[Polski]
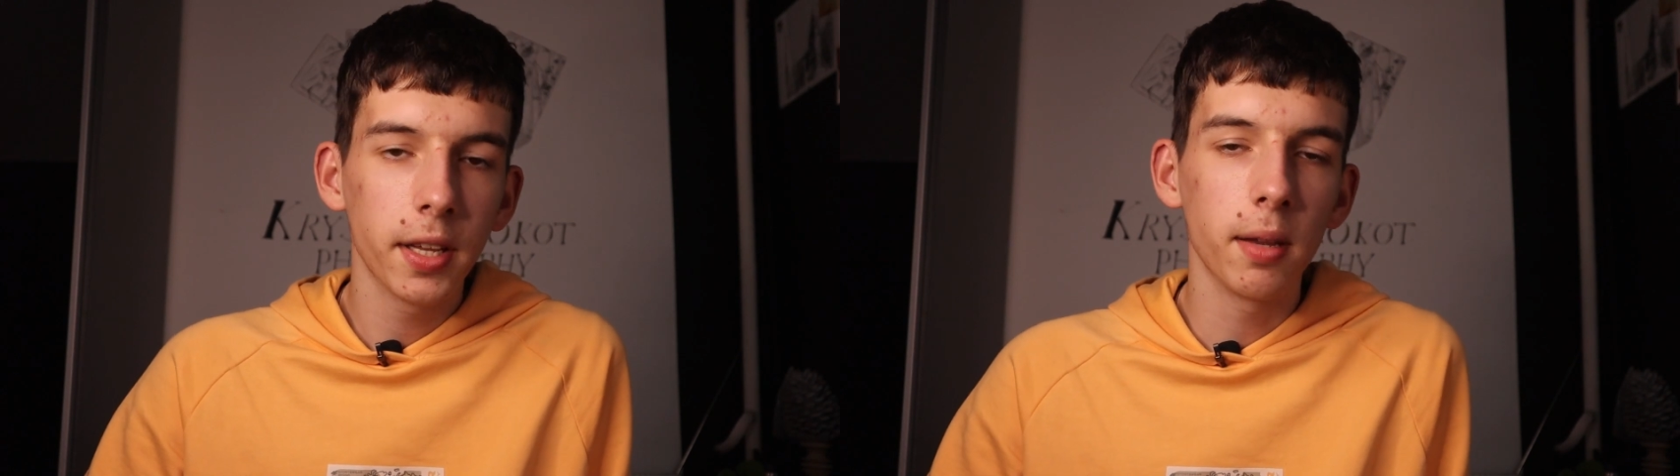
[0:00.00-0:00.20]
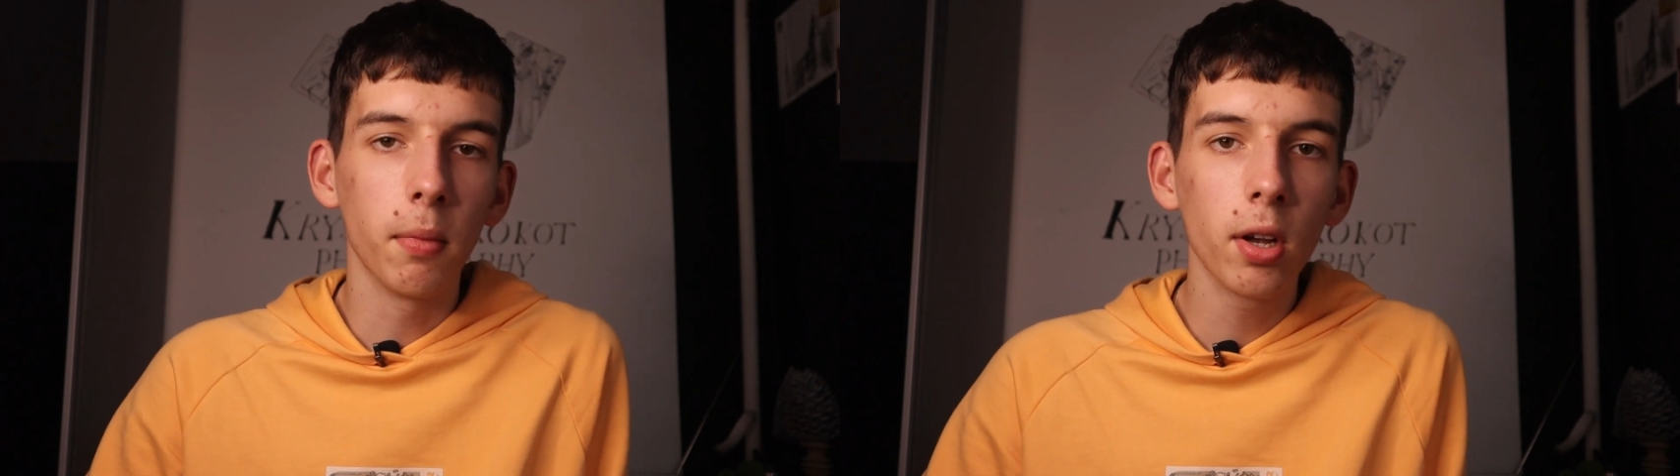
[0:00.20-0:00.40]

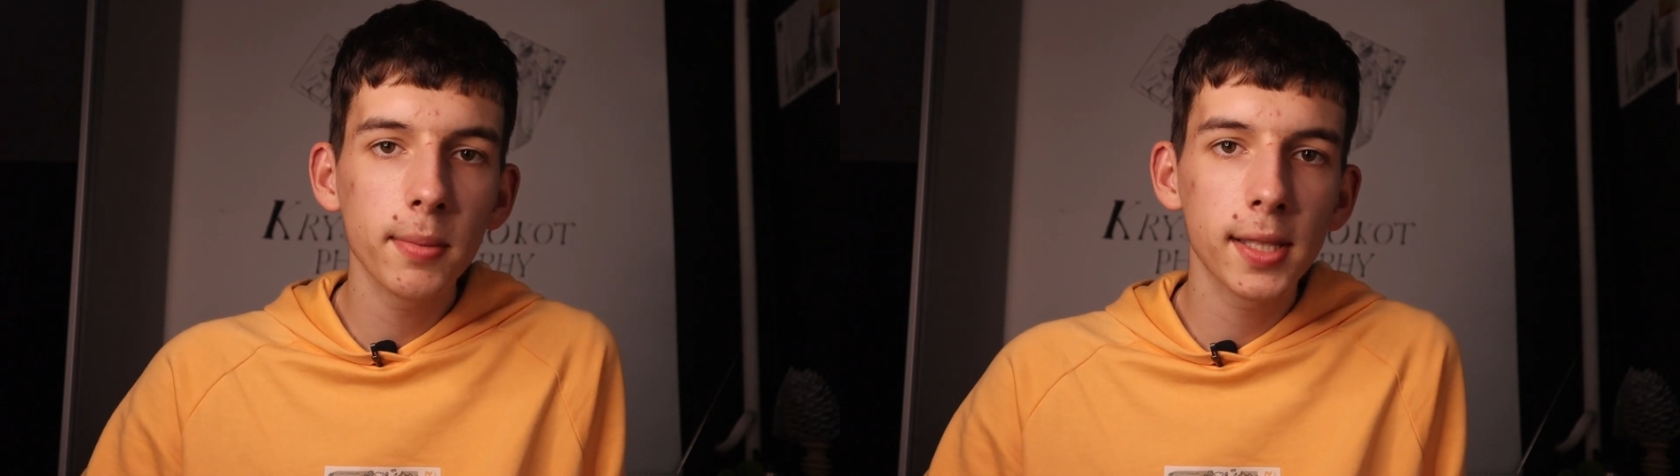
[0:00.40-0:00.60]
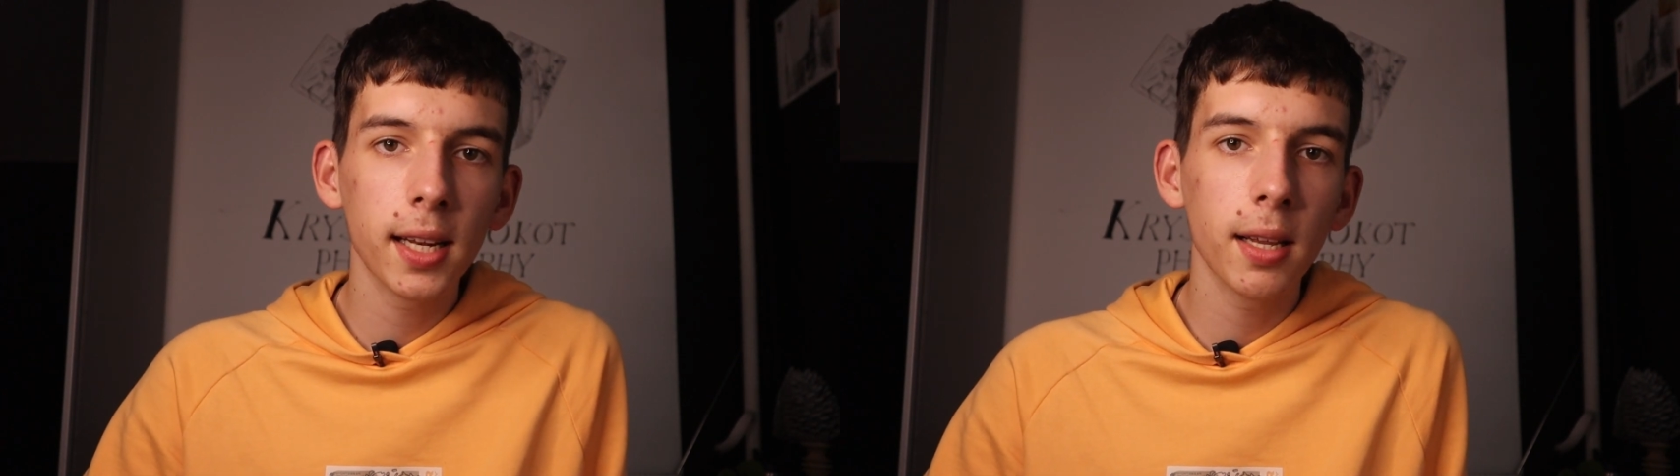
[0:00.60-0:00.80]
I
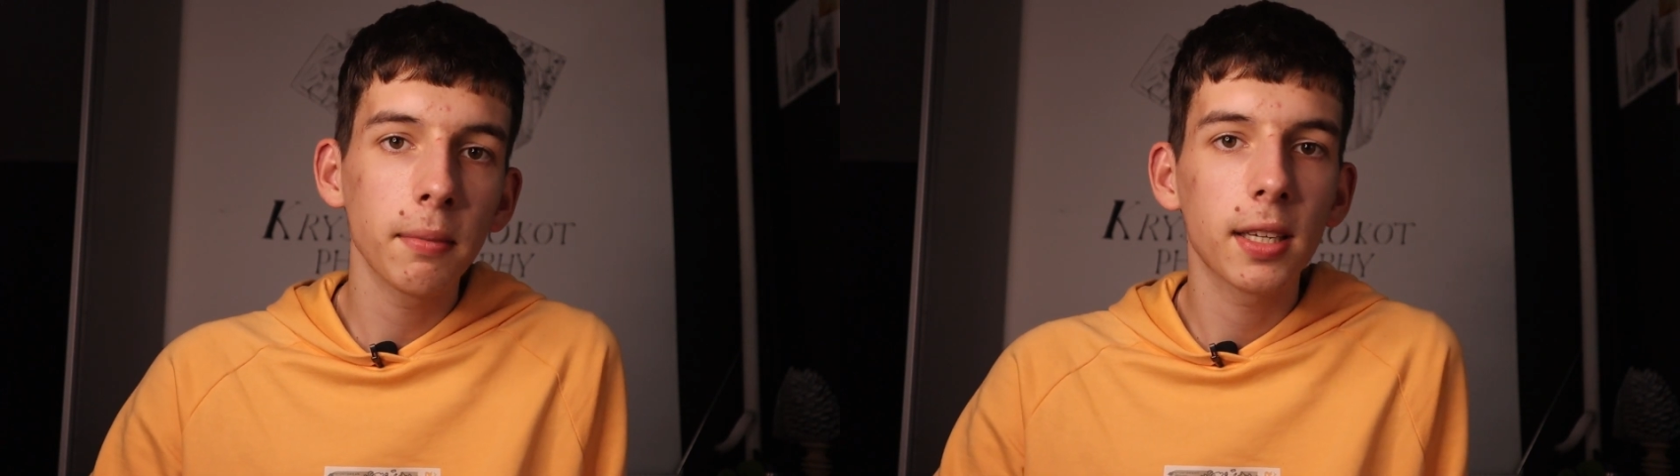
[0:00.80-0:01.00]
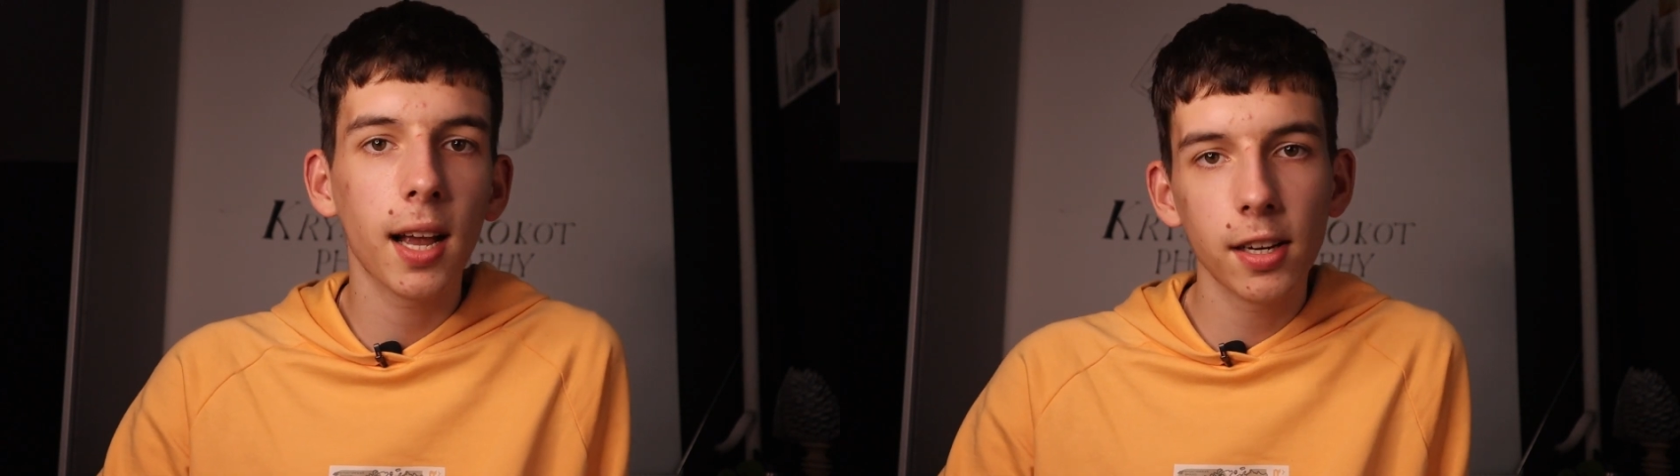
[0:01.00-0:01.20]
moim
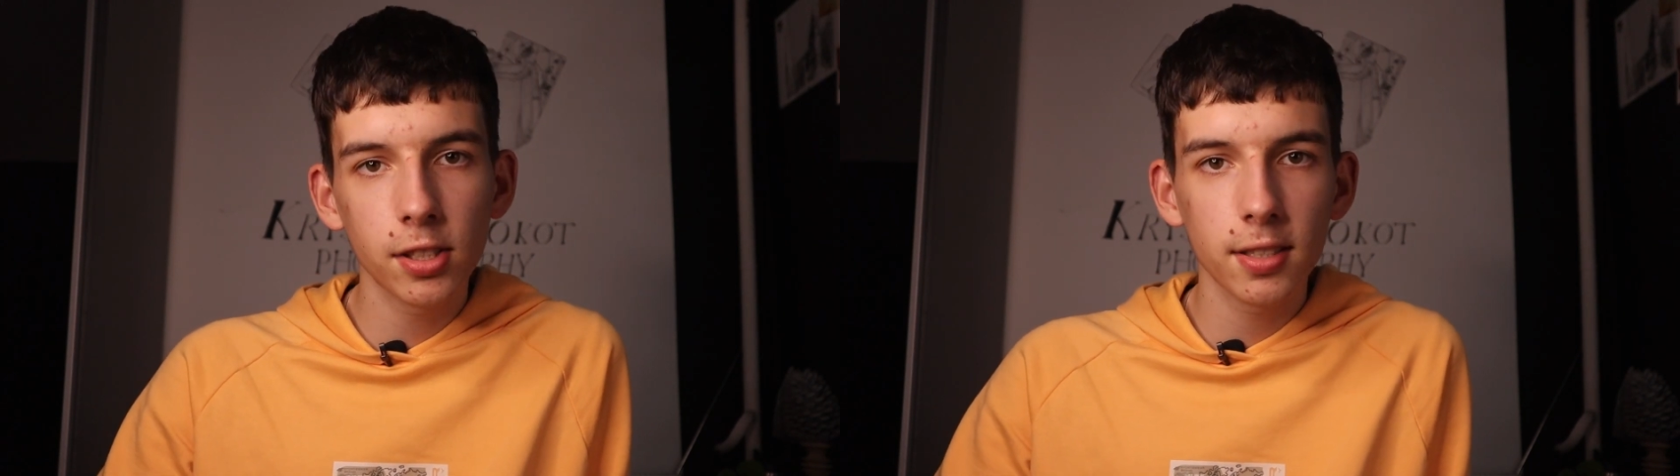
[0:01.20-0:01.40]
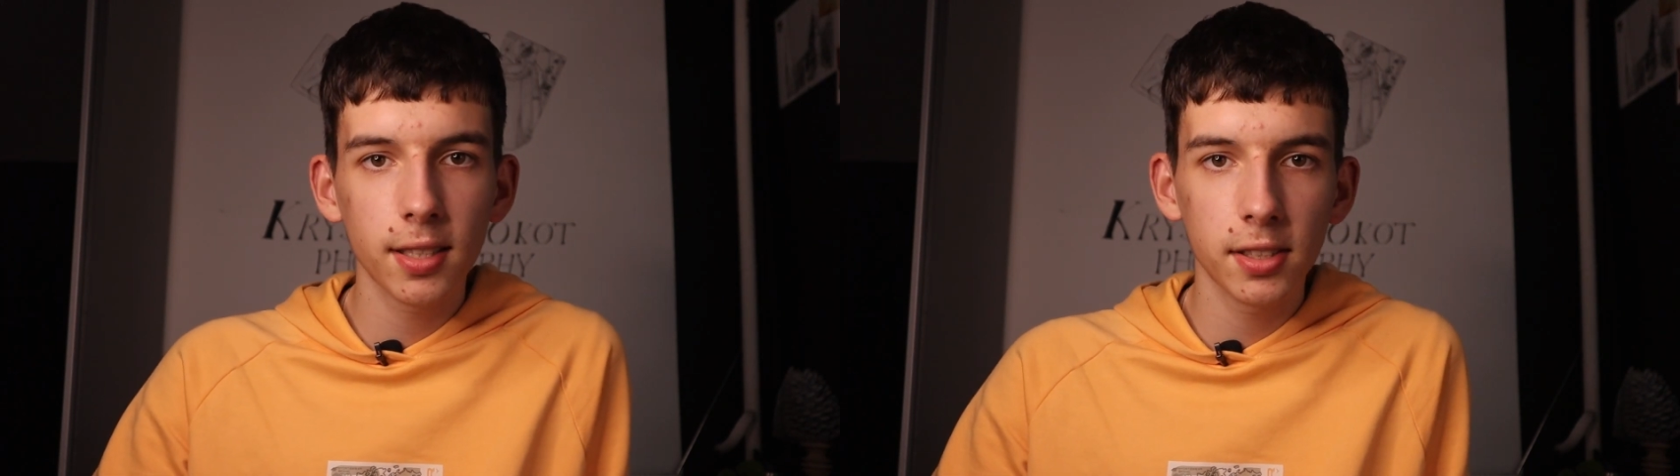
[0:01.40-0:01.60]
zdaniem
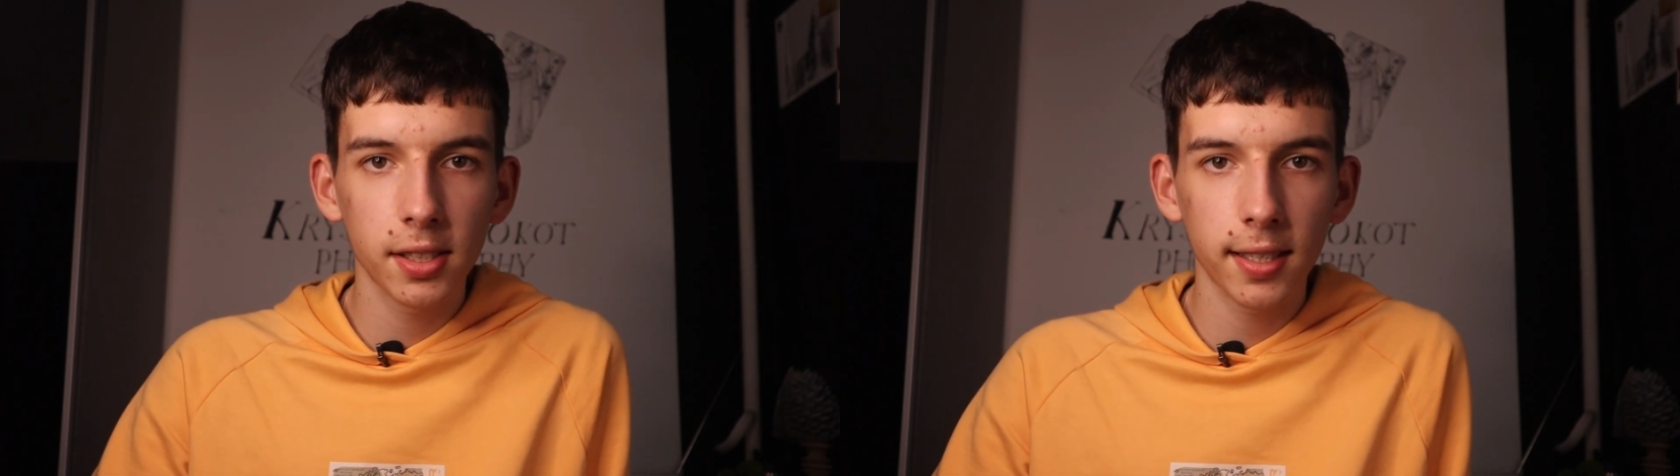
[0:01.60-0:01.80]
każdy znajdzie